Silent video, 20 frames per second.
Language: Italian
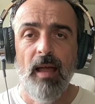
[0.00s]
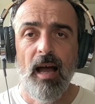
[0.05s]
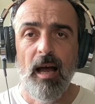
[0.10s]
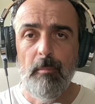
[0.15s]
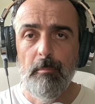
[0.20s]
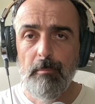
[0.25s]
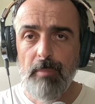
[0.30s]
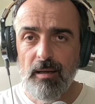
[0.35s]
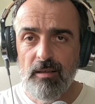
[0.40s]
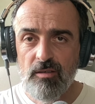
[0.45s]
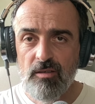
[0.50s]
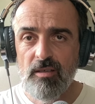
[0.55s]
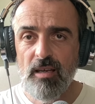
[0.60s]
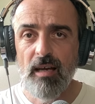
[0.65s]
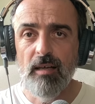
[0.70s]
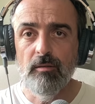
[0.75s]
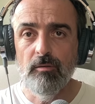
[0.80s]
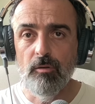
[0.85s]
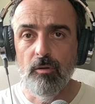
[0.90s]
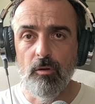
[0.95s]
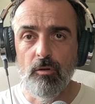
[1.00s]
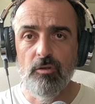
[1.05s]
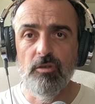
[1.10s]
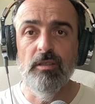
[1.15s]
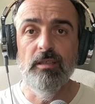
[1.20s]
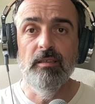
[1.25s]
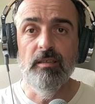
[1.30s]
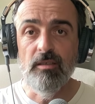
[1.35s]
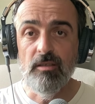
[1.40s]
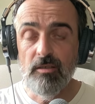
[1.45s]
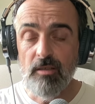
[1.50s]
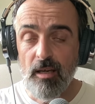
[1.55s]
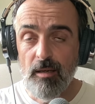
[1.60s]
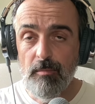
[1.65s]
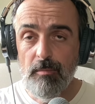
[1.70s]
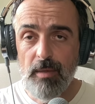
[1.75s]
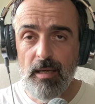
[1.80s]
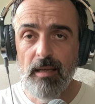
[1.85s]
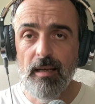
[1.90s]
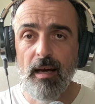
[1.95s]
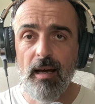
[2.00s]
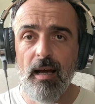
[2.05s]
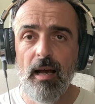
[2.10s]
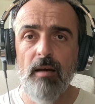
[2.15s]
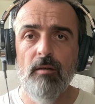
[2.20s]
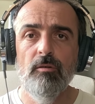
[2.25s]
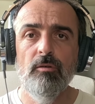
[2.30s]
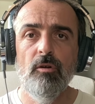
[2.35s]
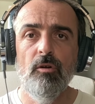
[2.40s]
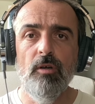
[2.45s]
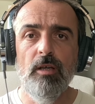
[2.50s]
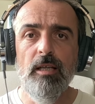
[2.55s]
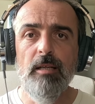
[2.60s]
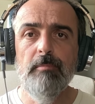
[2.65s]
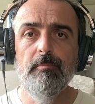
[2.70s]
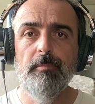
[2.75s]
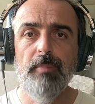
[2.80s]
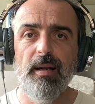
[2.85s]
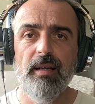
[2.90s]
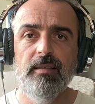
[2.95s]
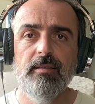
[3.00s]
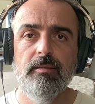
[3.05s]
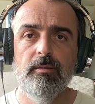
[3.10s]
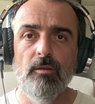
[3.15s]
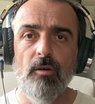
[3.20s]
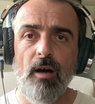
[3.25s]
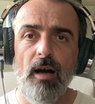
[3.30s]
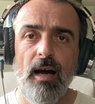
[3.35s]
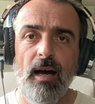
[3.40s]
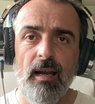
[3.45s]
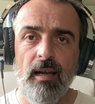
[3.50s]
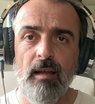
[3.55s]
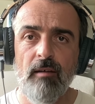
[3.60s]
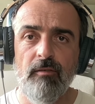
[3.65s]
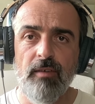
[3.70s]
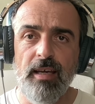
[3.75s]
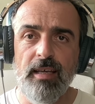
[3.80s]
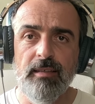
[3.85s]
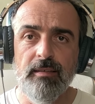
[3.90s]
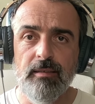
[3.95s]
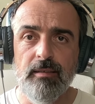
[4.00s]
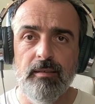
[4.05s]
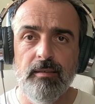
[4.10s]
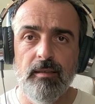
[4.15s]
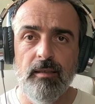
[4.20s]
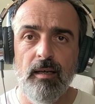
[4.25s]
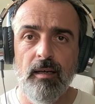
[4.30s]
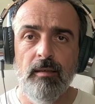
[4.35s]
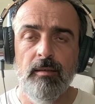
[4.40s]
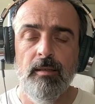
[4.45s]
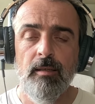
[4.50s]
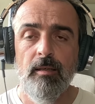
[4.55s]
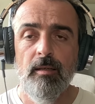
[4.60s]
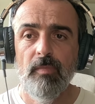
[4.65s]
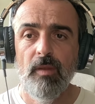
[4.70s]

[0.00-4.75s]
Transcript: abbassando così di 6.000 euro il prezzo alla vendita.